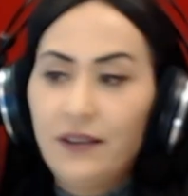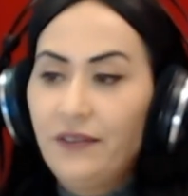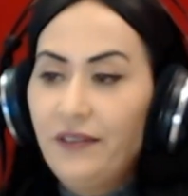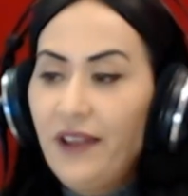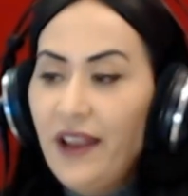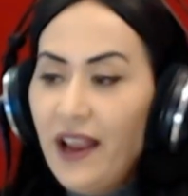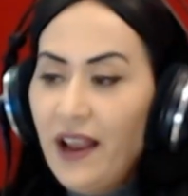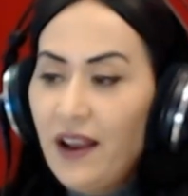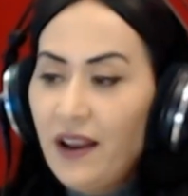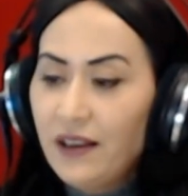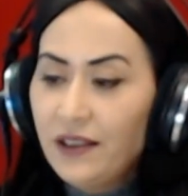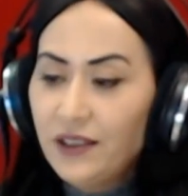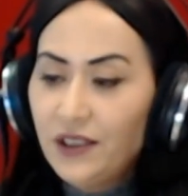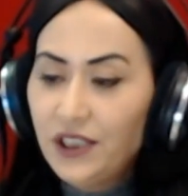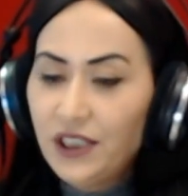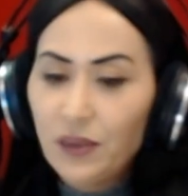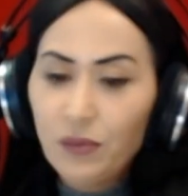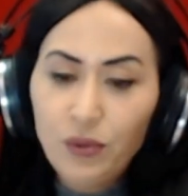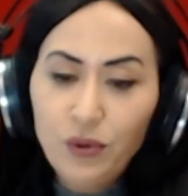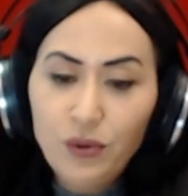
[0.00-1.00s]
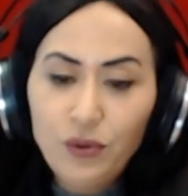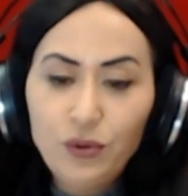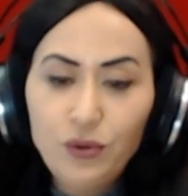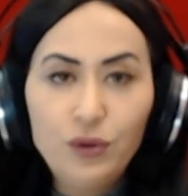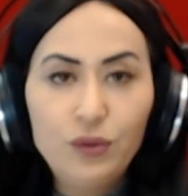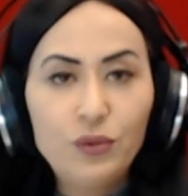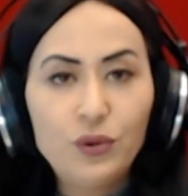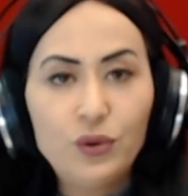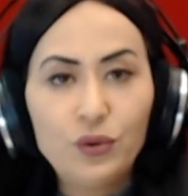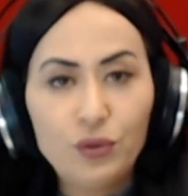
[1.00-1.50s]
veya işte
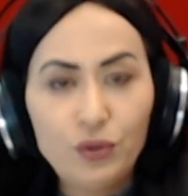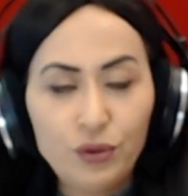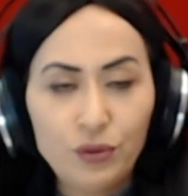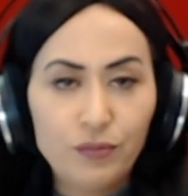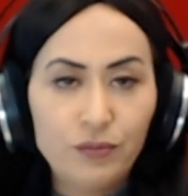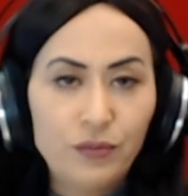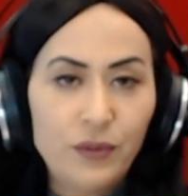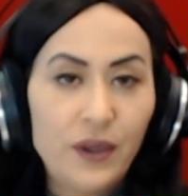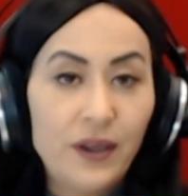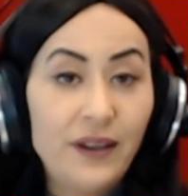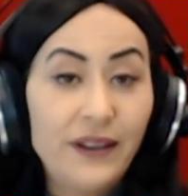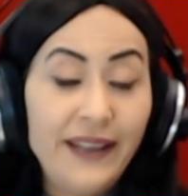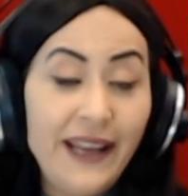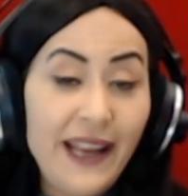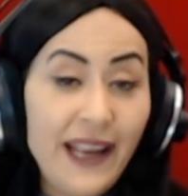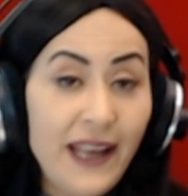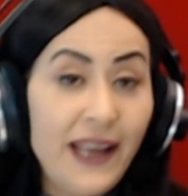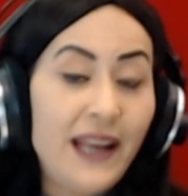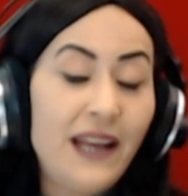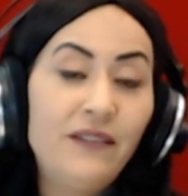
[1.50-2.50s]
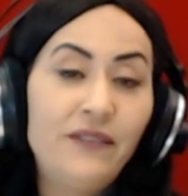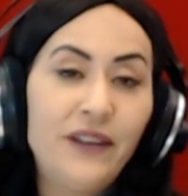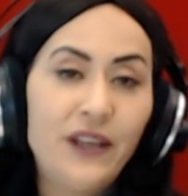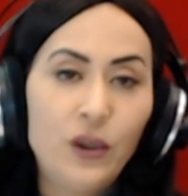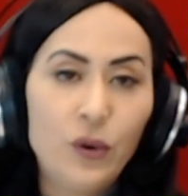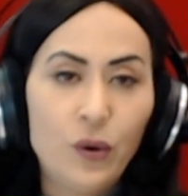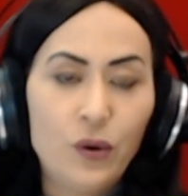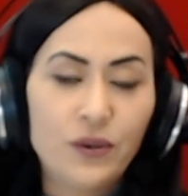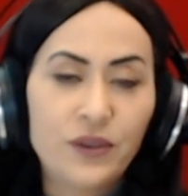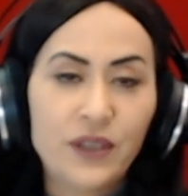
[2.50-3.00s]
bulunduğumuz durum neye el
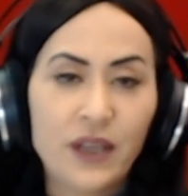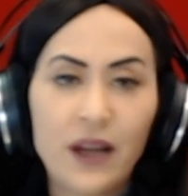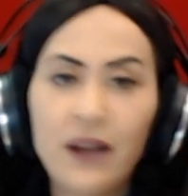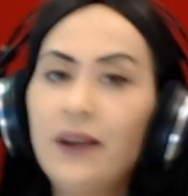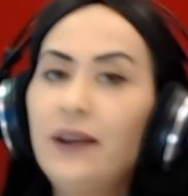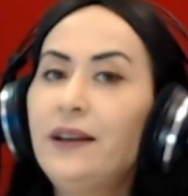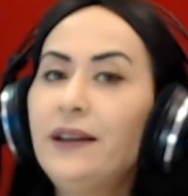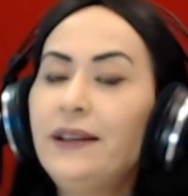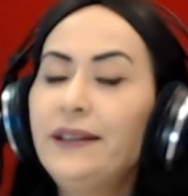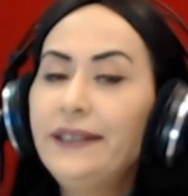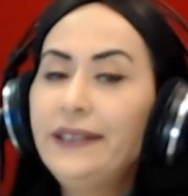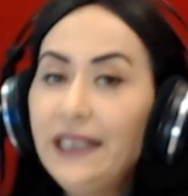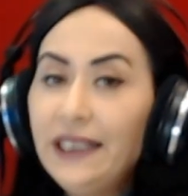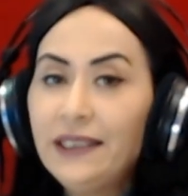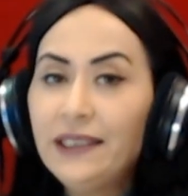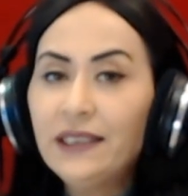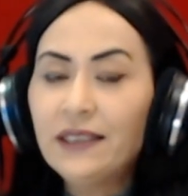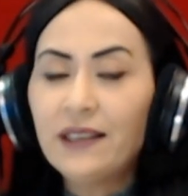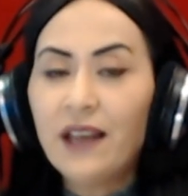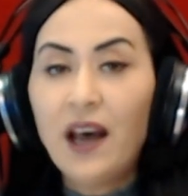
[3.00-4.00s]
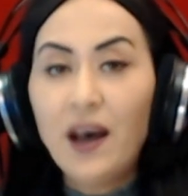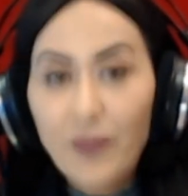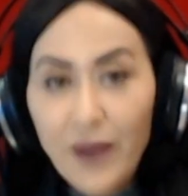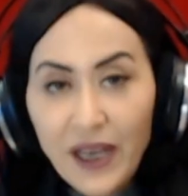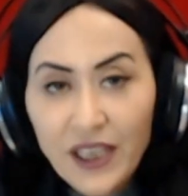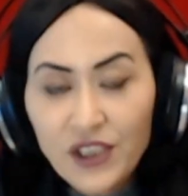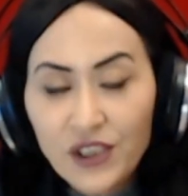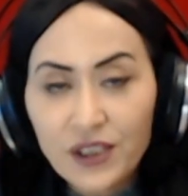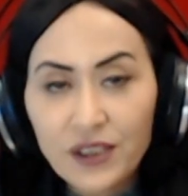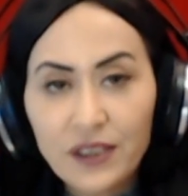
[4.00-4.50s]
veriyorsa nedir
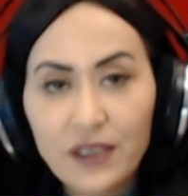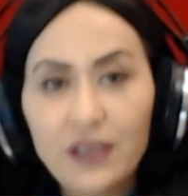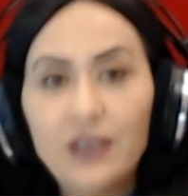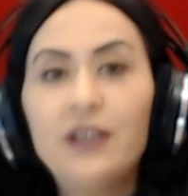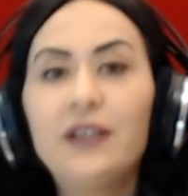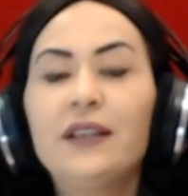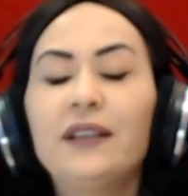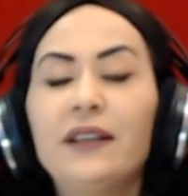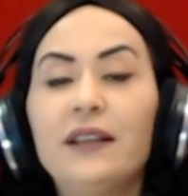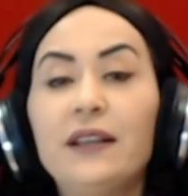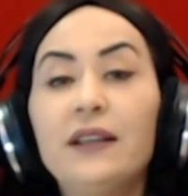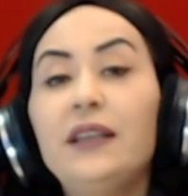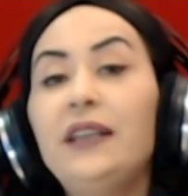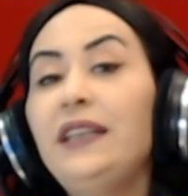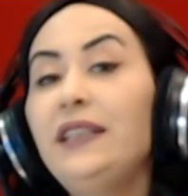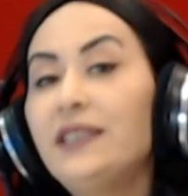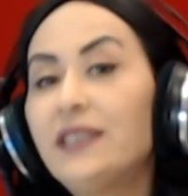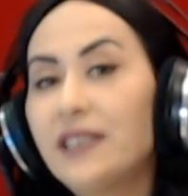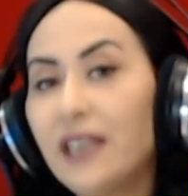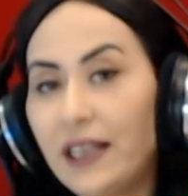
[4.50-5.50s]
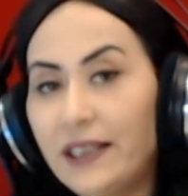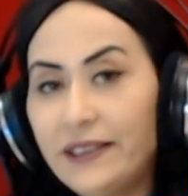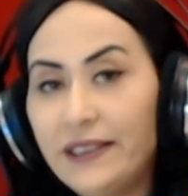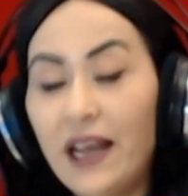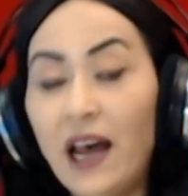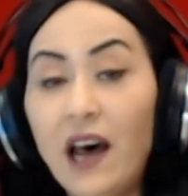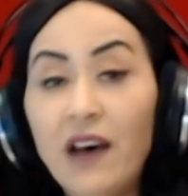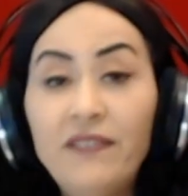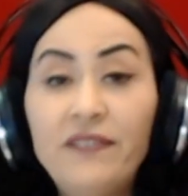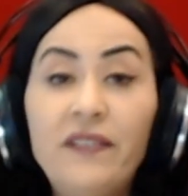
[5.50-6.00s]
amaç?
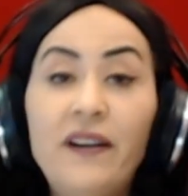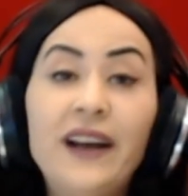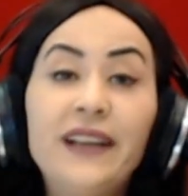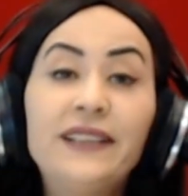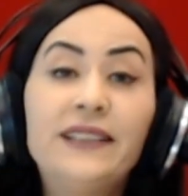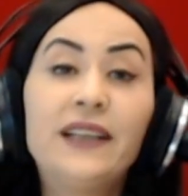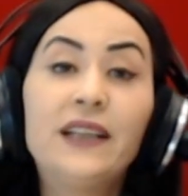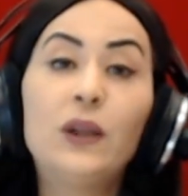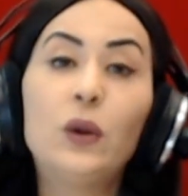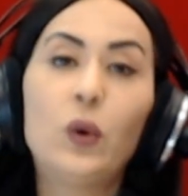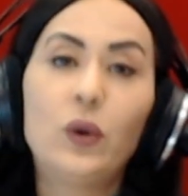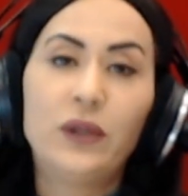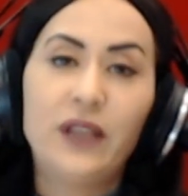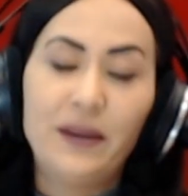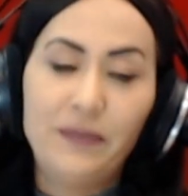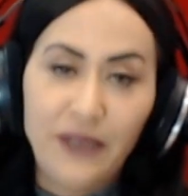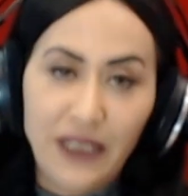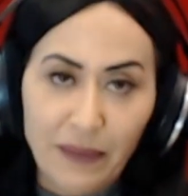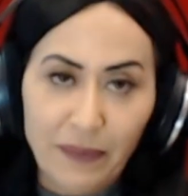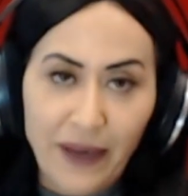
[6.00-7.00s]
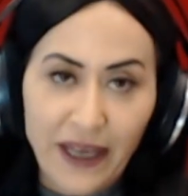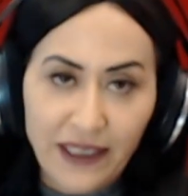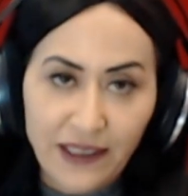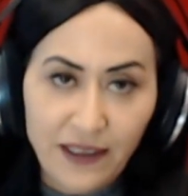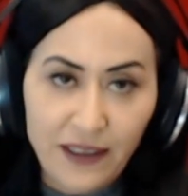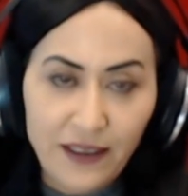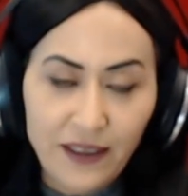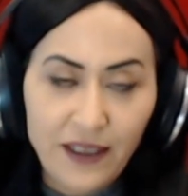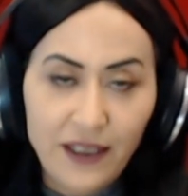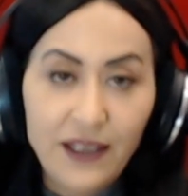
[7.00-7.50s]
İnsanlığa faydalı
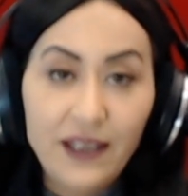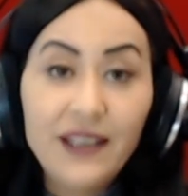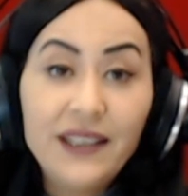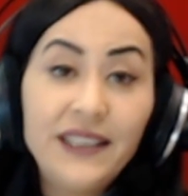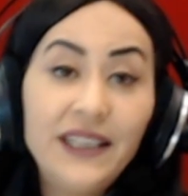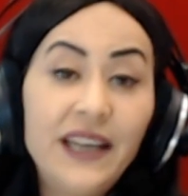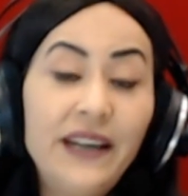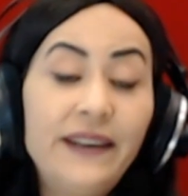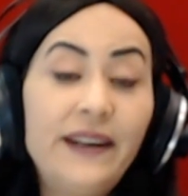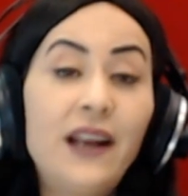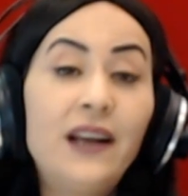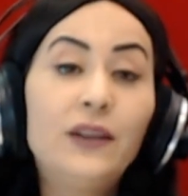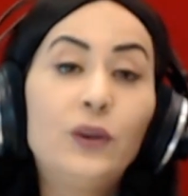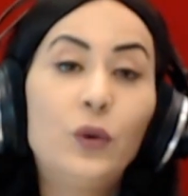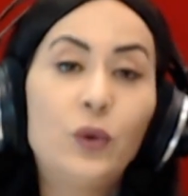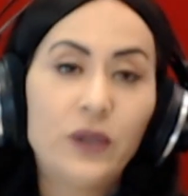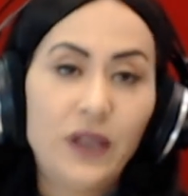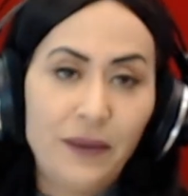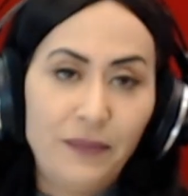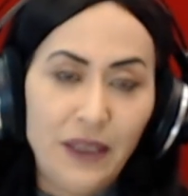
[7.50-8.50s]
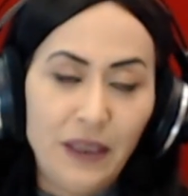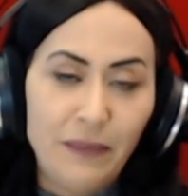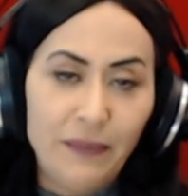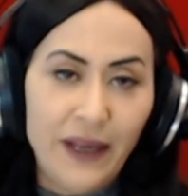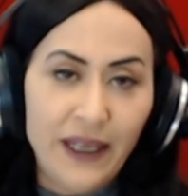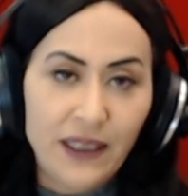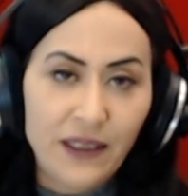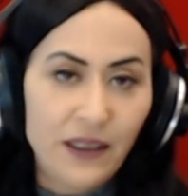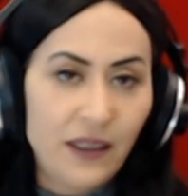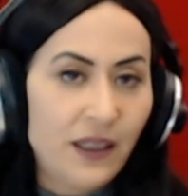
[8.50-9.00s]
olabilmek, yararlı
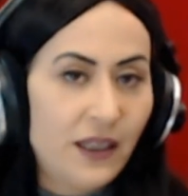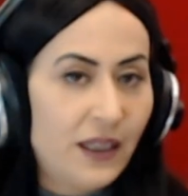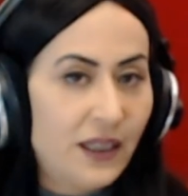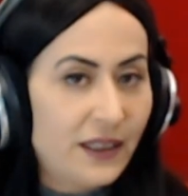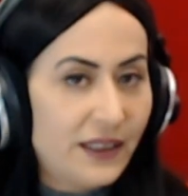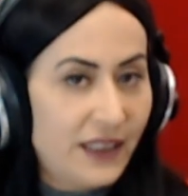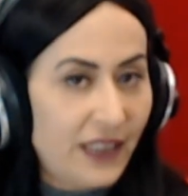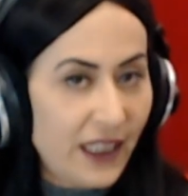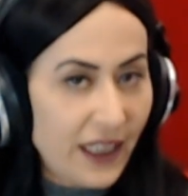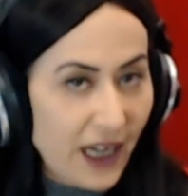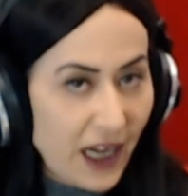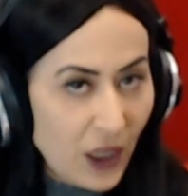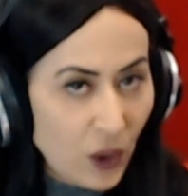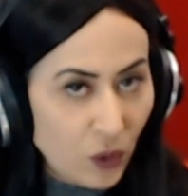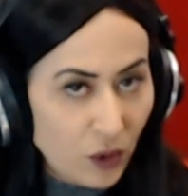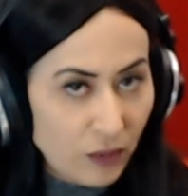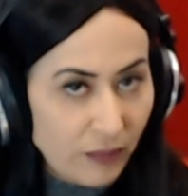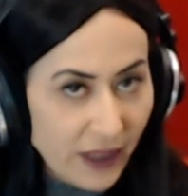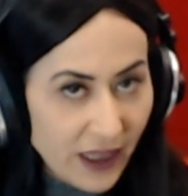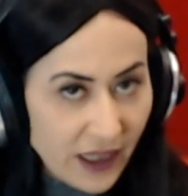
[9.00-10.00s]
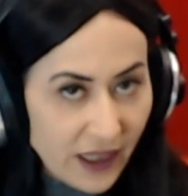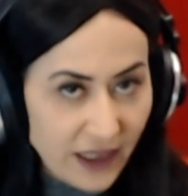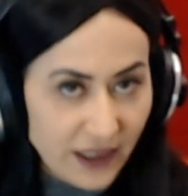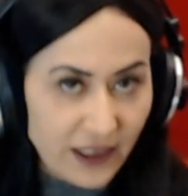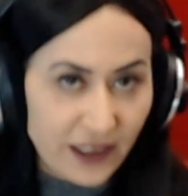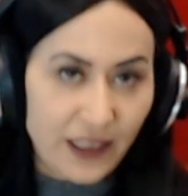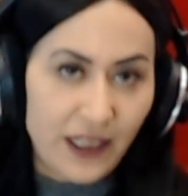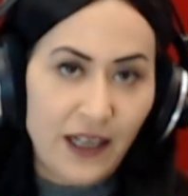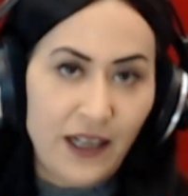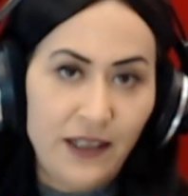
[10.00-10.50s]
olabilmek, zararlı olmak
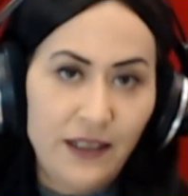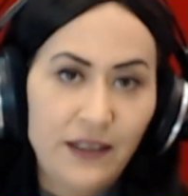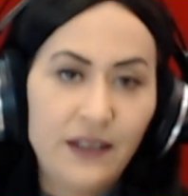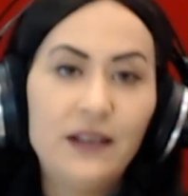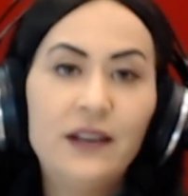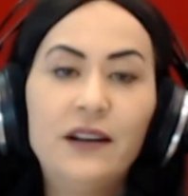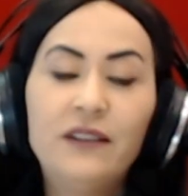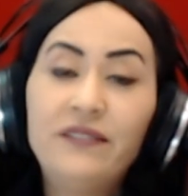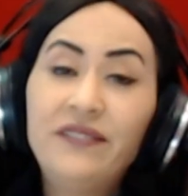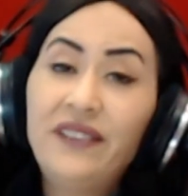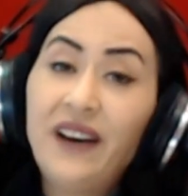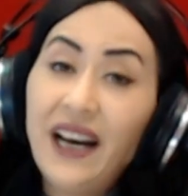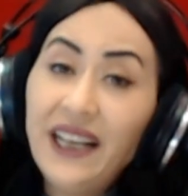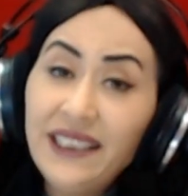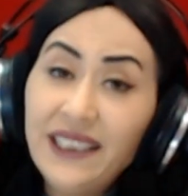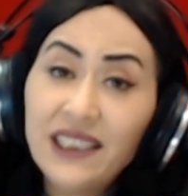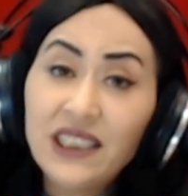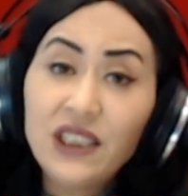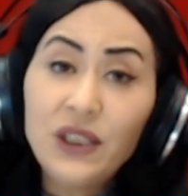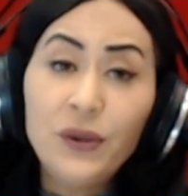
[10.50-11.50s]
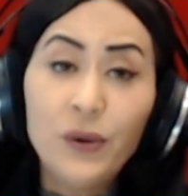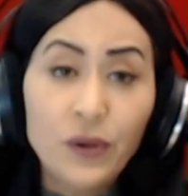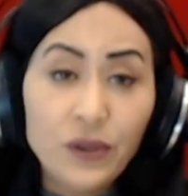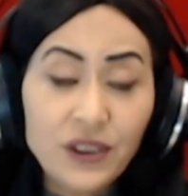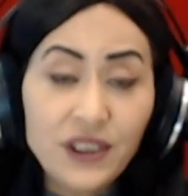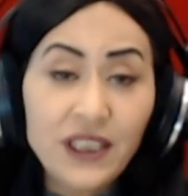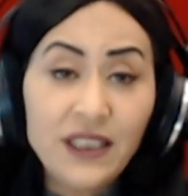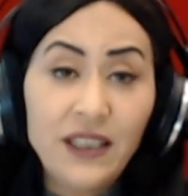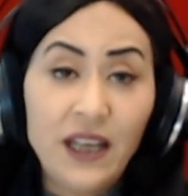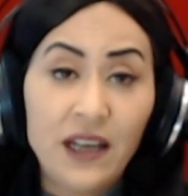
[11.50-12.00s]
asla. Faydası
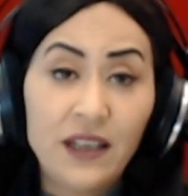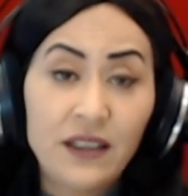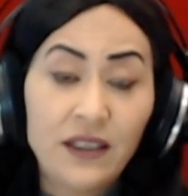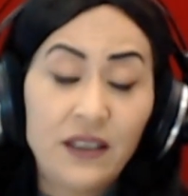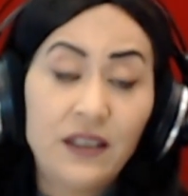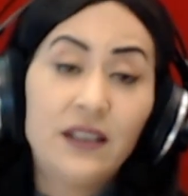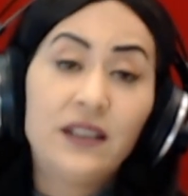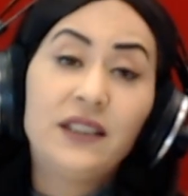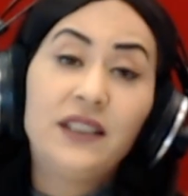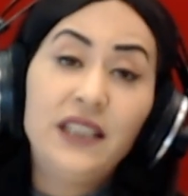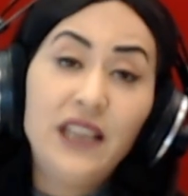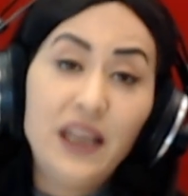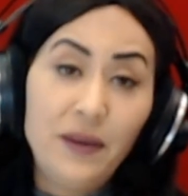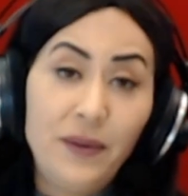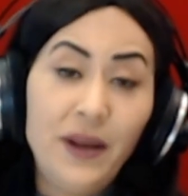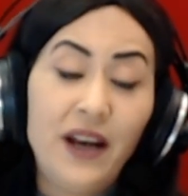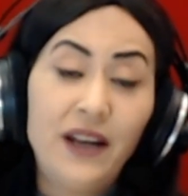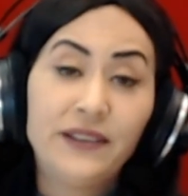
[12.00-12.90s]
yoksa da yine bir